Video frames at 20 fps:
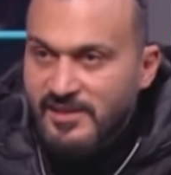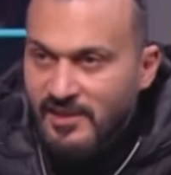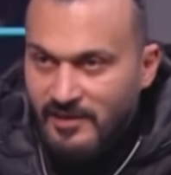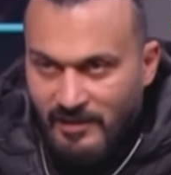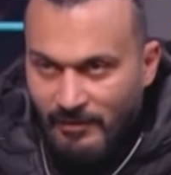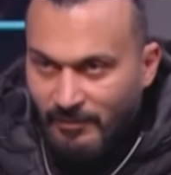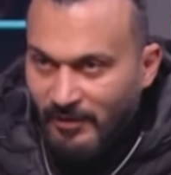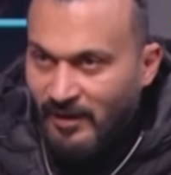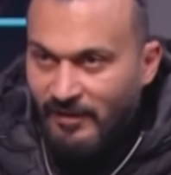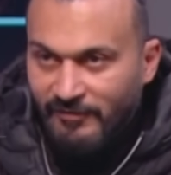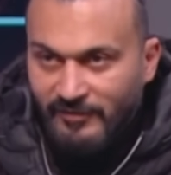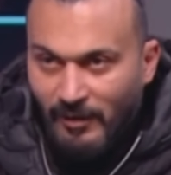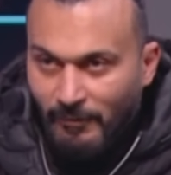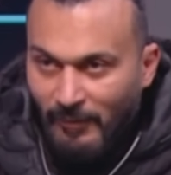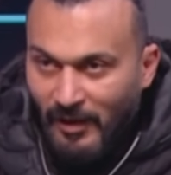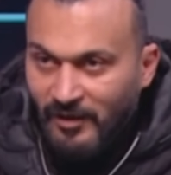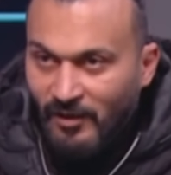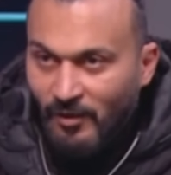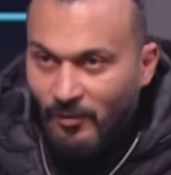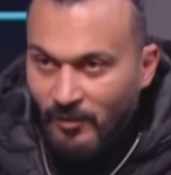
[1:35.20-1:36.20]
انا انا لسه طبعا
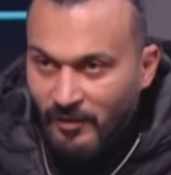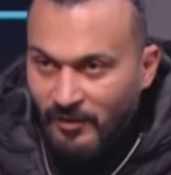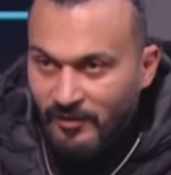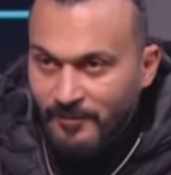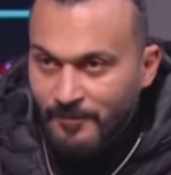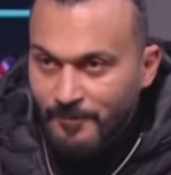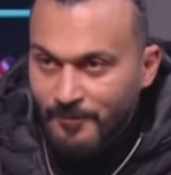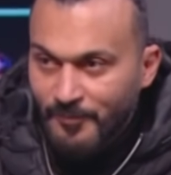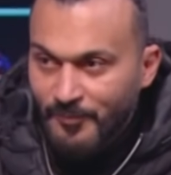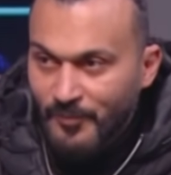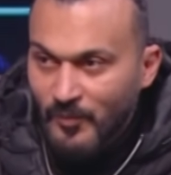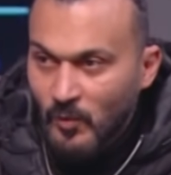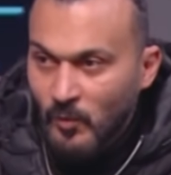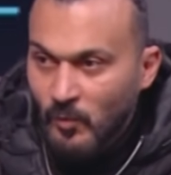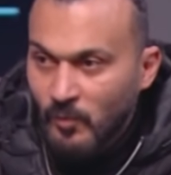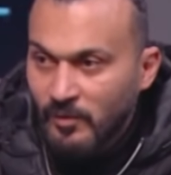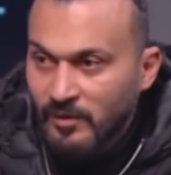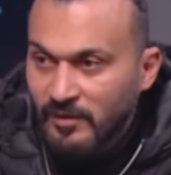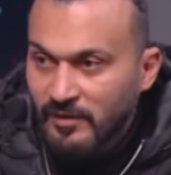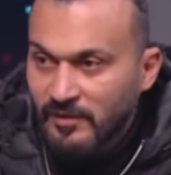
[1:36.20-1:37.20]
هفتح معاك حوار
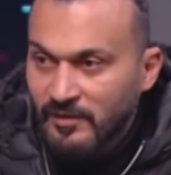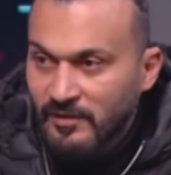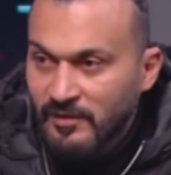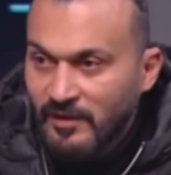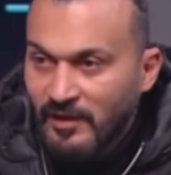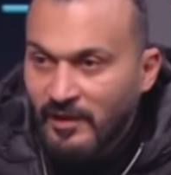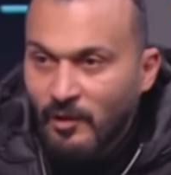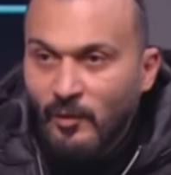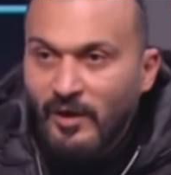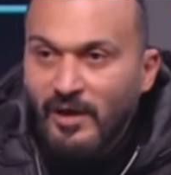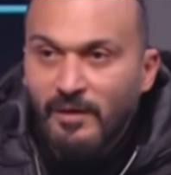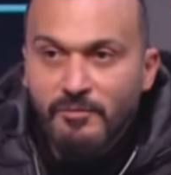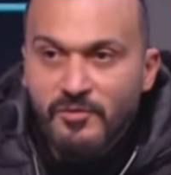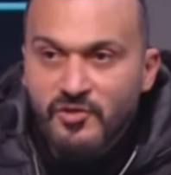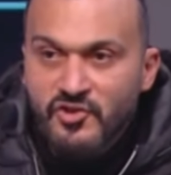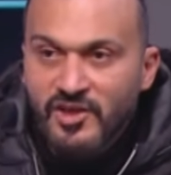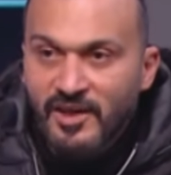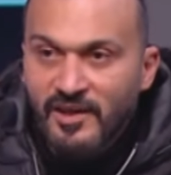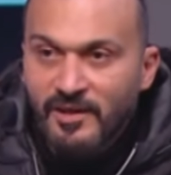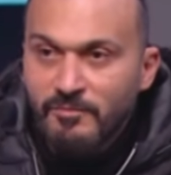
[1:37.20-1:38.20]
وانا
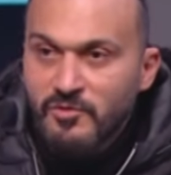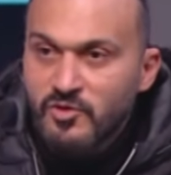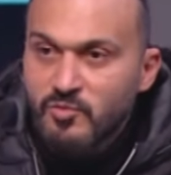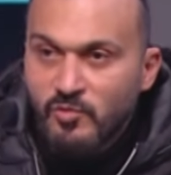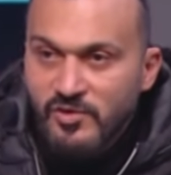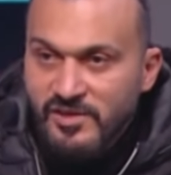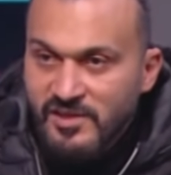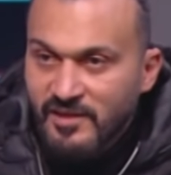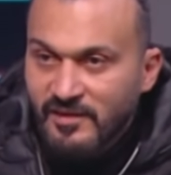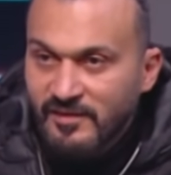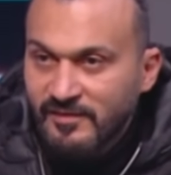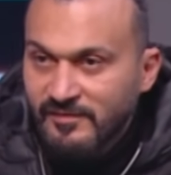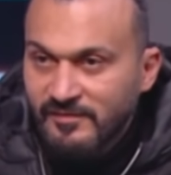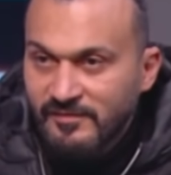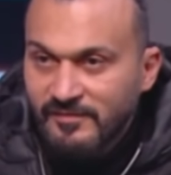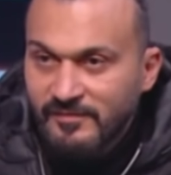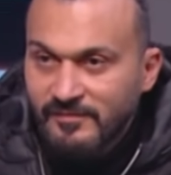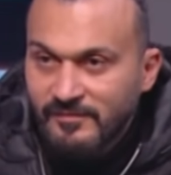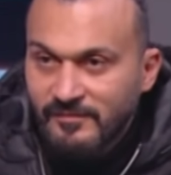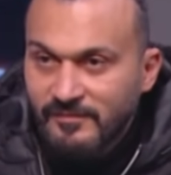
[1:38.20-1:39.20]
اولا مش انا مش مذيع
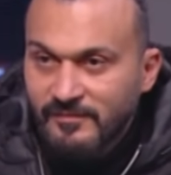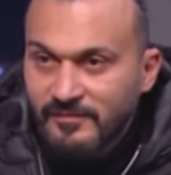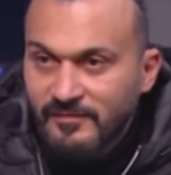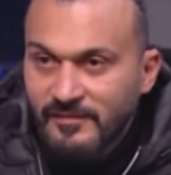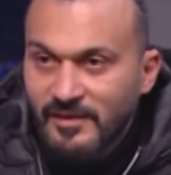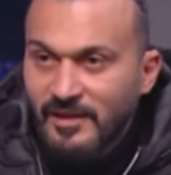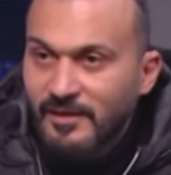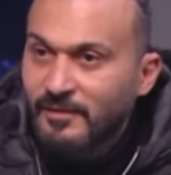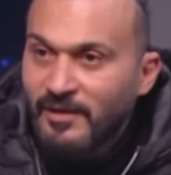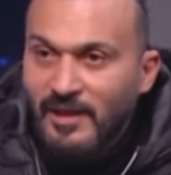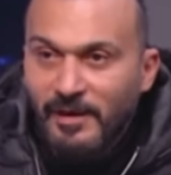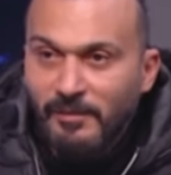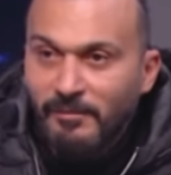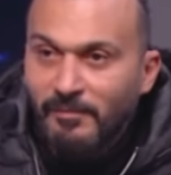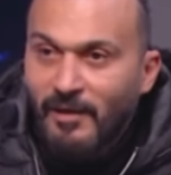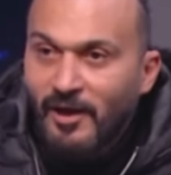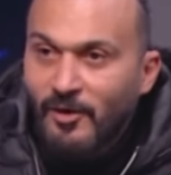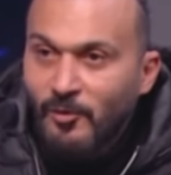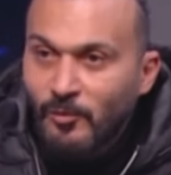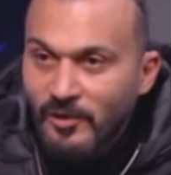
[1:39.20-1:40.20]
اوكي انا
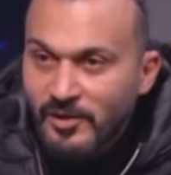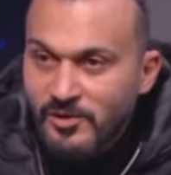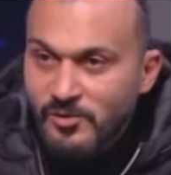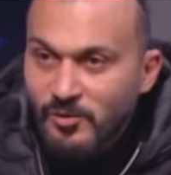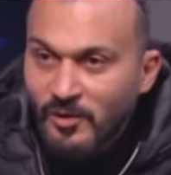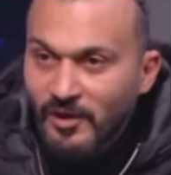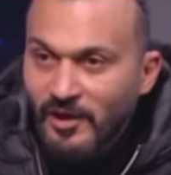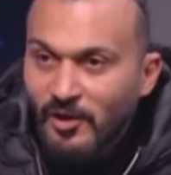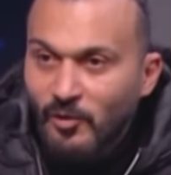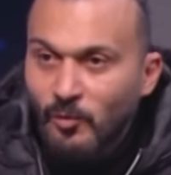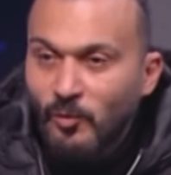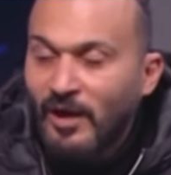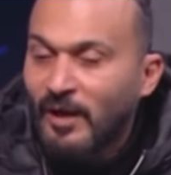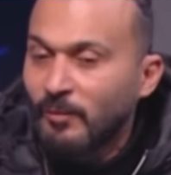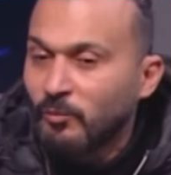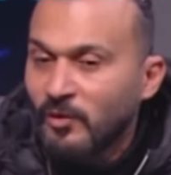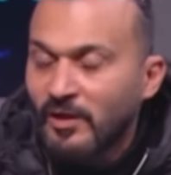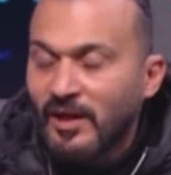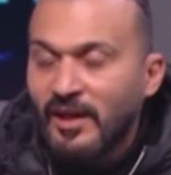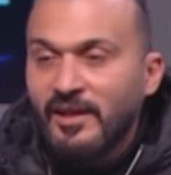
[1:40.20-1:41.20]
بتعامل مع اخويا
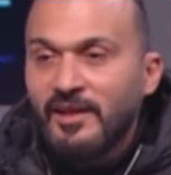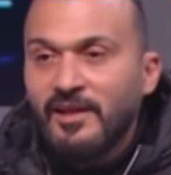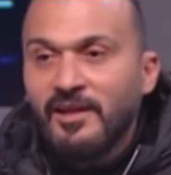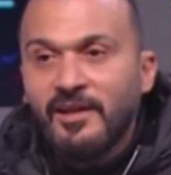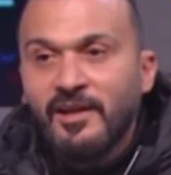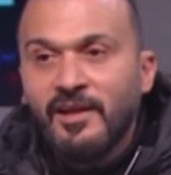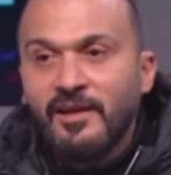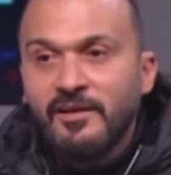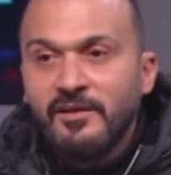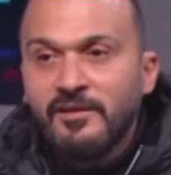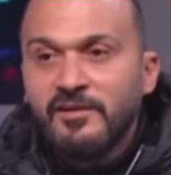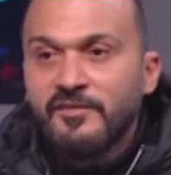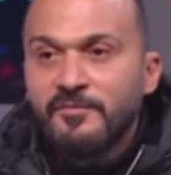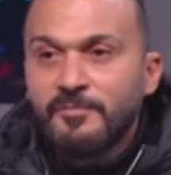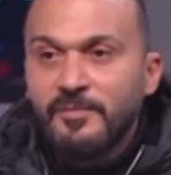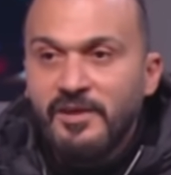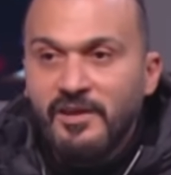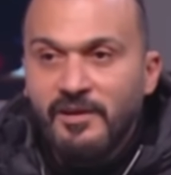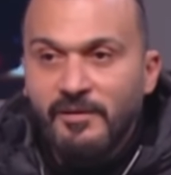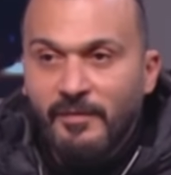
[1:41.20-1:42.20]
الصغير والحمد لله اي
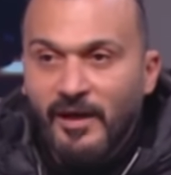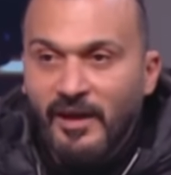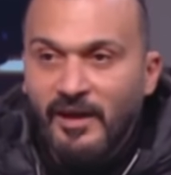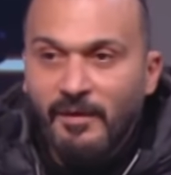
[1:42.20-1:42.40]
اي ضيف